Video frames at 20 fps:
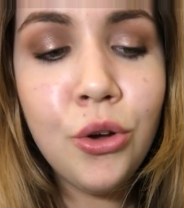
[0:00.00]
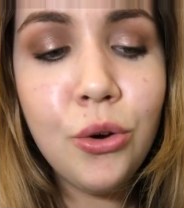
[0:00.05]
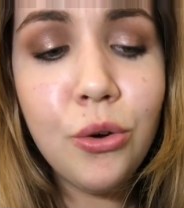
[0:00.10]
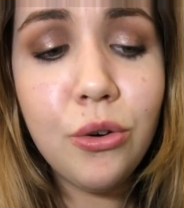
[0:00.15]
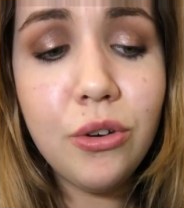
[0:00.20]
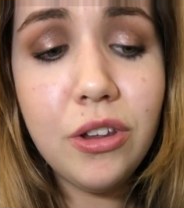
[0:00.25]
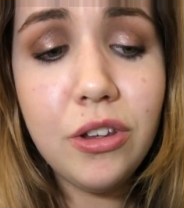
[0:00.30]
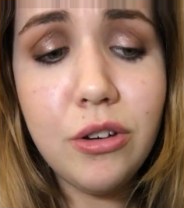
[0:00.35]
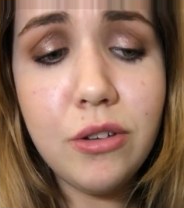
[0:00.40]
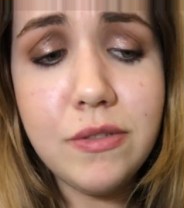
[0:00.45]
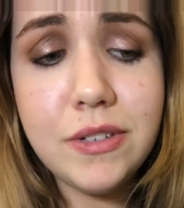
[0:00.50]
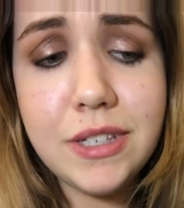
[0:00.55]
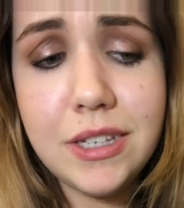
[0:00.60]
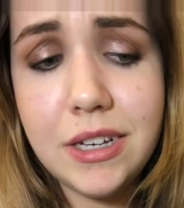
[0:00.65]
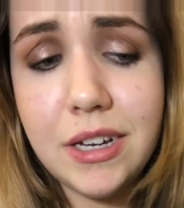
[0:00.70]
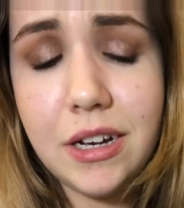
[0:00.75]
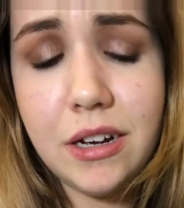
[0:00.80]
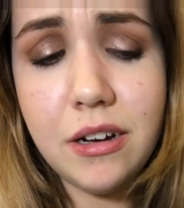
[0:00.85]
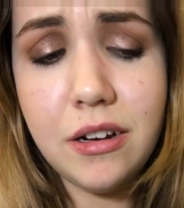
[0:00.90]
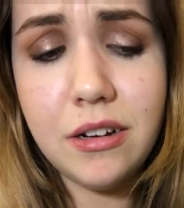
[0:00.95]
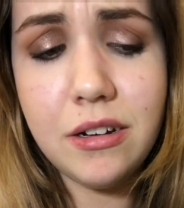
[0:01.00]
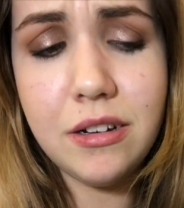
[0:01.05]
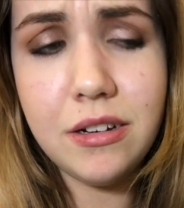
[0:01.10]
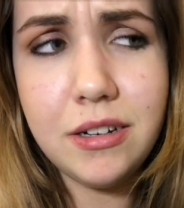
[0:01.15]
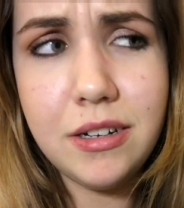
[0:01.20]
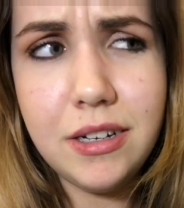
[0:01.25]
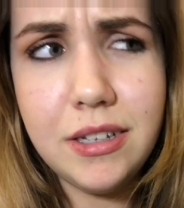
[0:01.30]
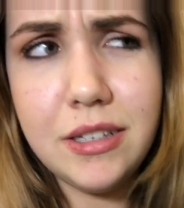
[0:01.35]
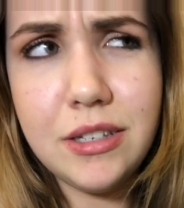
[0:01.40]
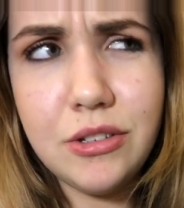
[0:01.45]
Und ich hoffe sehr,
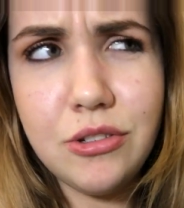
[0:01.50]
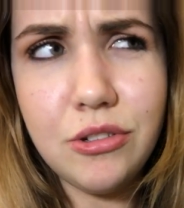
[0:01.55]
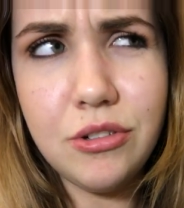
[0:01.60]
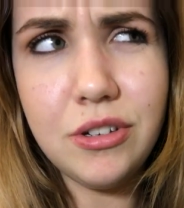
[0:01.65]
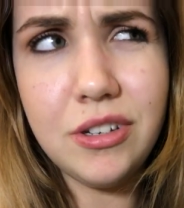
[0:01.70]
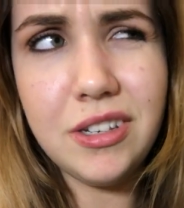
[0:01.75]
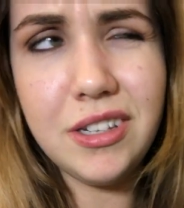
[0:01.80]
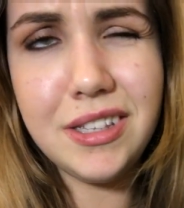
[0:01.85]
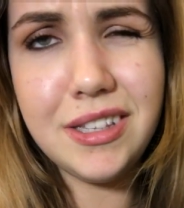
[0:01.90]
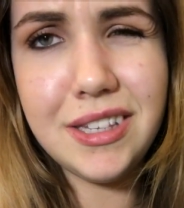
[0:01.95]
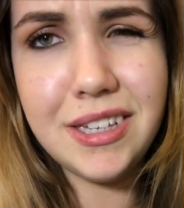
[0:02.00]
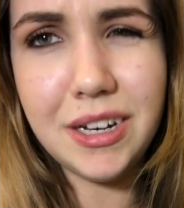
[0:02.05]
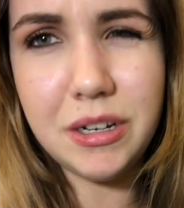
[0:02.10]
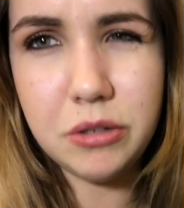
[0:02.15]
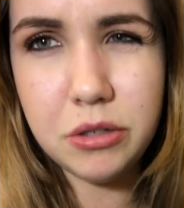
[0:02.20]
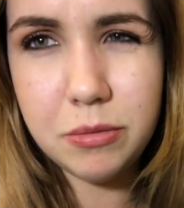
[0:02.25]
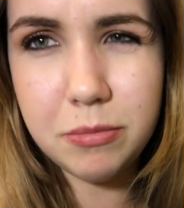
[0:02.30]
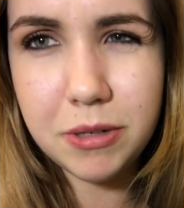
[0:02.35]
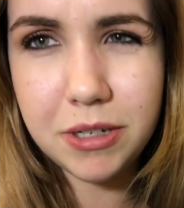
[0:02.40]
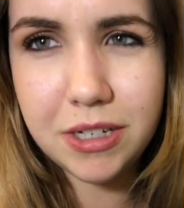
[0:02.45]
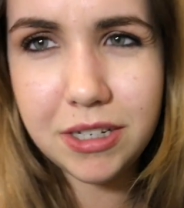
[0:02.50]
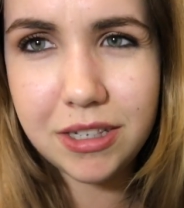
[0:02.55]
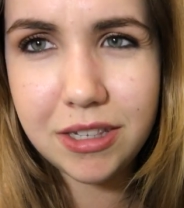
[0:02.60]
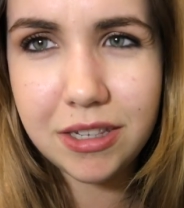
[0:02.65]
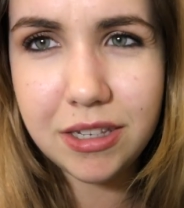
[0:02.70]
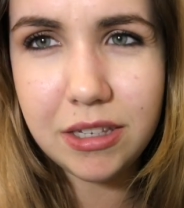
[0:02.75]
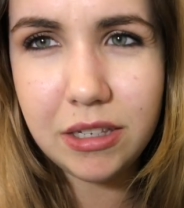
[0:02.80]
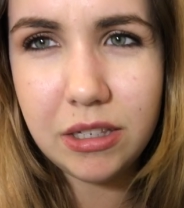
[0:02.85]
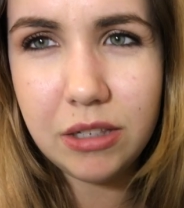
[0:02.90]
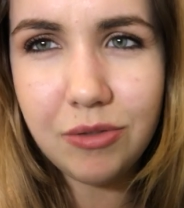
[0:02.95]
dass es euch nichts ausmacht, dass
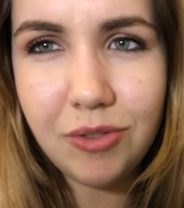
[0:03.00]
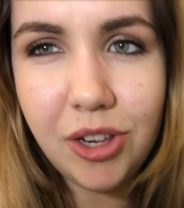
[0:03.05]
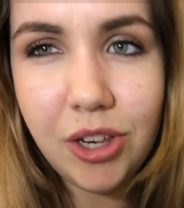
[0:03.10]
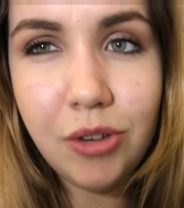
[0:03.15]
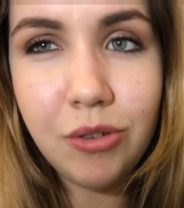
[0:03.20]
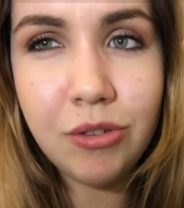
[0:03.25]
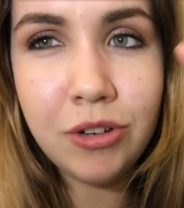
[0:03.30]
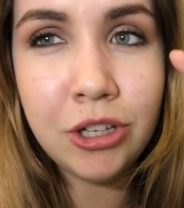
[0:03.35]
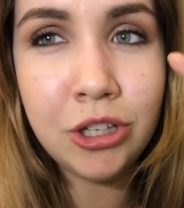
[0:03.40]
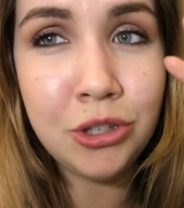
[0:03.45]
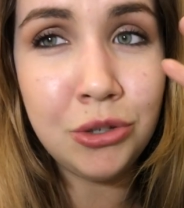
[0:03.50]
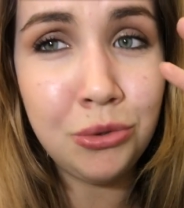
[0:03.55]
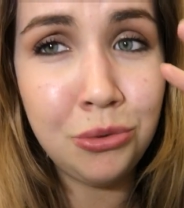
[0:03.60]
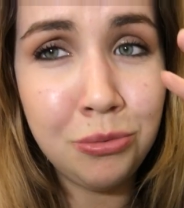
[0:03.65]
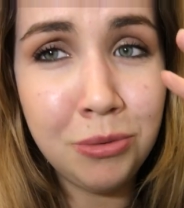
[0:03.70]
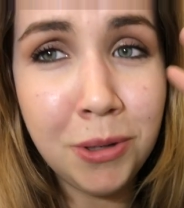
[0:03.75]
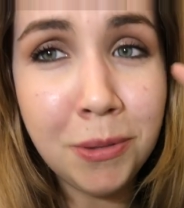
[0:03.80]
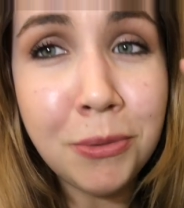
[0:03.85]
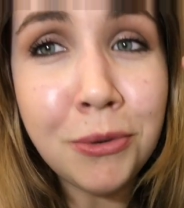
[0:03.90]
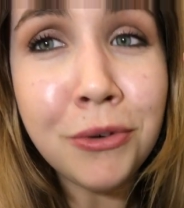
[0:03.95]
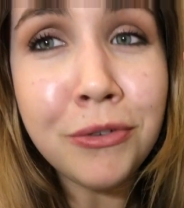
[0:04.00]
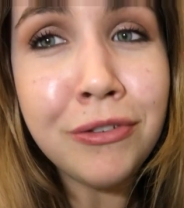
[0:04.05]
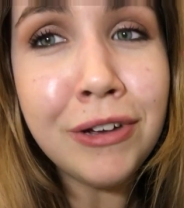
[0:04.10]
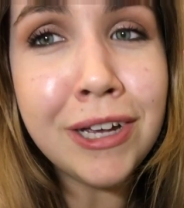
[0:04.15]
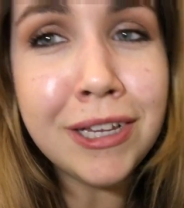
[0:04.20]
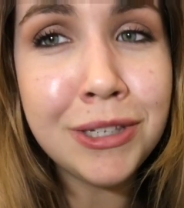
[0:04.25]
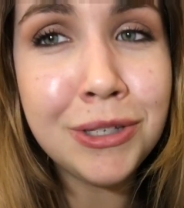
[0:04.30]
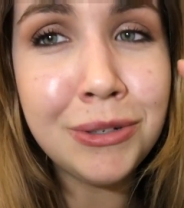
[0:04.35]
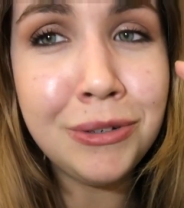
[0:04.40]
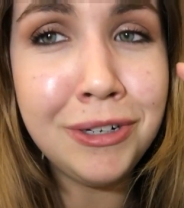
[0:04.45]
dieses Video nicht super
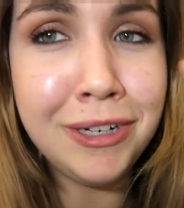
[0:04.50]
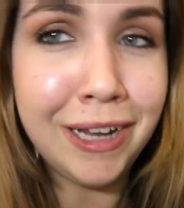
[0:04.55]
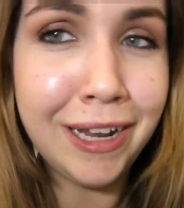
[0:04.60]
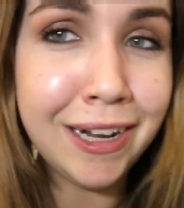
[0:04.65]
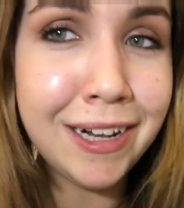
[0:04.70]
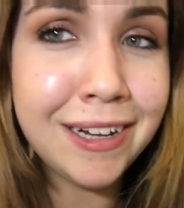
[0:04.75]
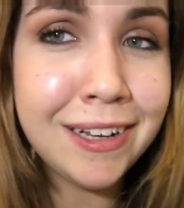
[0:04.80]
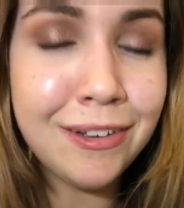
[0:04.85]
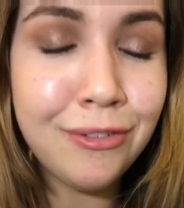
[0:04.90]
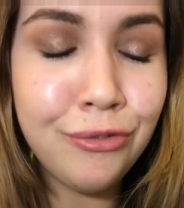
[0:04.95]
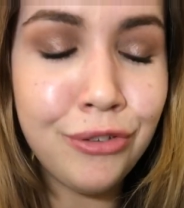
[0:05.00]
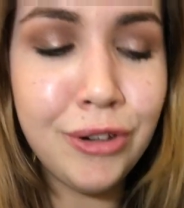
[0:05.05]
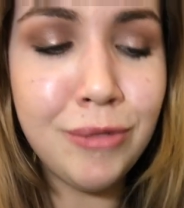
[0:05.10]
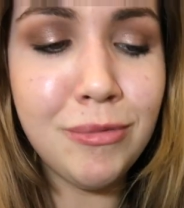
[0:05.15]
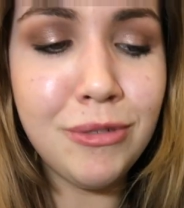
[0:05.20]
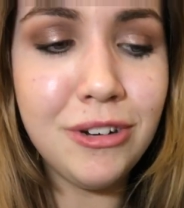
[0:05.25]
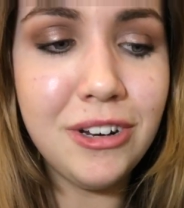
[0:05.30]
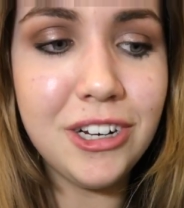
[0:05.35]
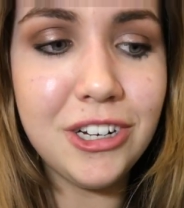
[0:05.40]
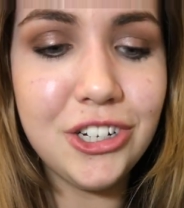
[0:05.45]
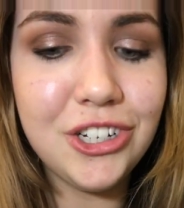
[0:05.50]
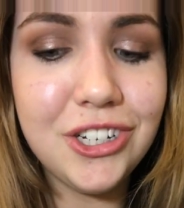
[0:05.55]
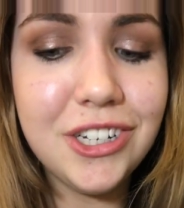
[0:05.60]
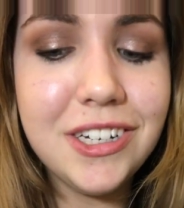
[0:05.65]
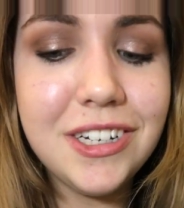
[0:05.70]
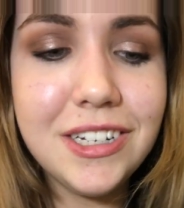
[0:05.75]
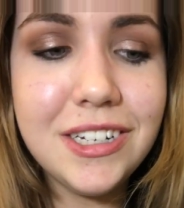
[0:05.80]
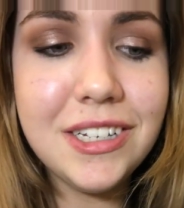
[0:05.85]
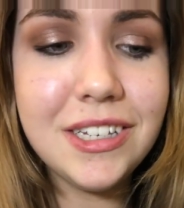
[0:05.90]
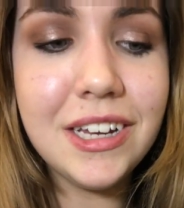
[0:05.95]
professionell gefilmt oder
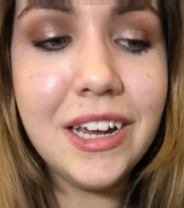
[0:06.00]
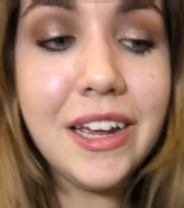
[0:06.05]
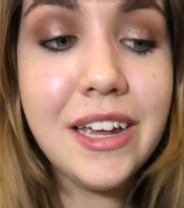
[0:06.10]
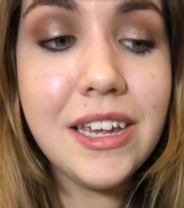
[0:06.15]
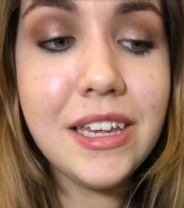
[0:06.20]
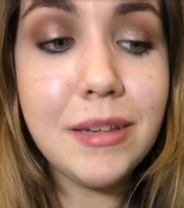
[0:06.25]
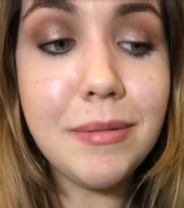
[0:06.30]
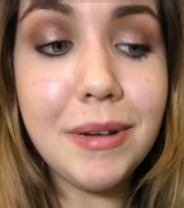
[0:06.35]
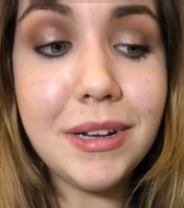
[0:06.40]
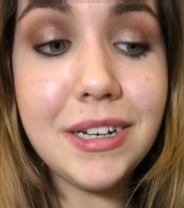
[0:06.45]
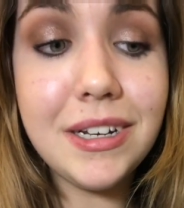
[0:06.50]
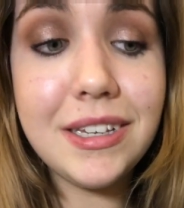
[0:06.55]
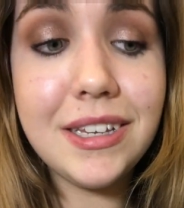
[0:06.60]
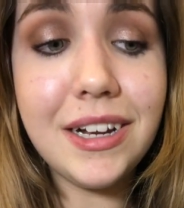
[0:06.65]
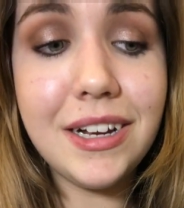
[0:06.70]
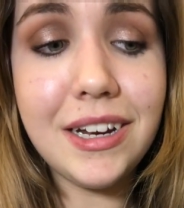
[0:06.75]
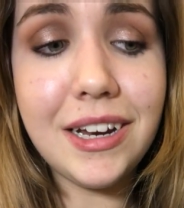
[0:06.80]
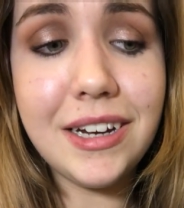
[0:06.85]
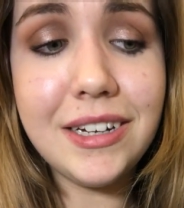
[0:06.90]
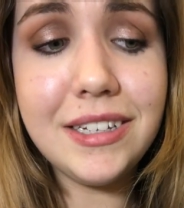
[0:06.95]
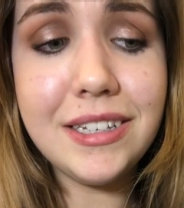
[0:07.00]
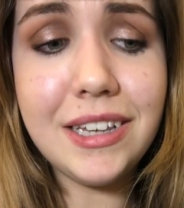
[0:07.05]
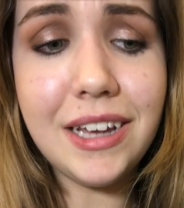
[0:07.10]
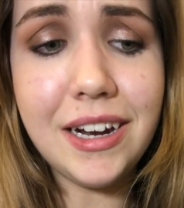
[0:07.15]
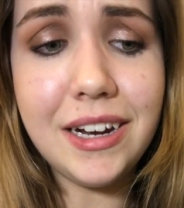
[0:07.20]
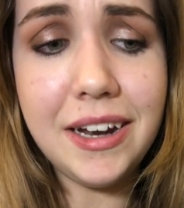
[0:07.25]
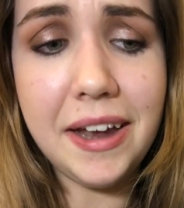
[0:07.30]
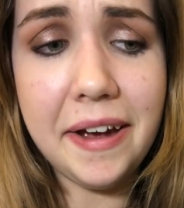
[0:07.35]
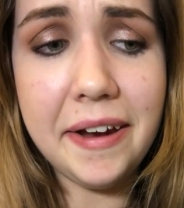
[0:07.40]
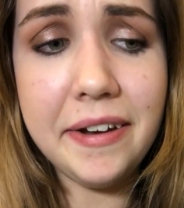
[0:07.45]
geschnitten ist. Ich mache das halt alles
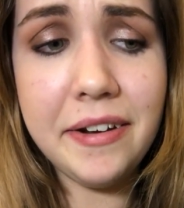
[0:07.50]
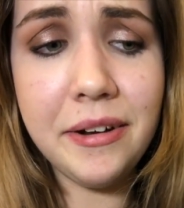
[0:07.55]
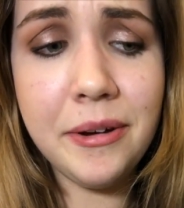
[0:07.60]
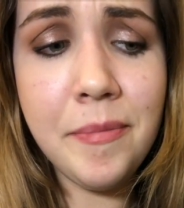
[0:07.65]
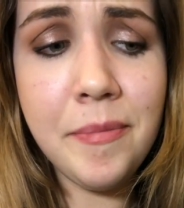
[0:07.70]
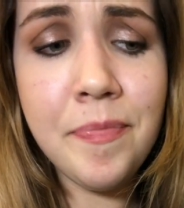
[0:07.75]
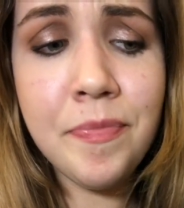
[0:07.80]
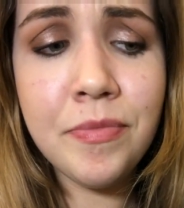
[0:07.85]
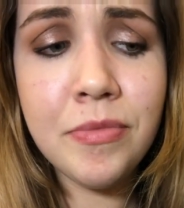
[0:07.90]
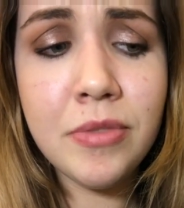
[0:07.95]
alleine.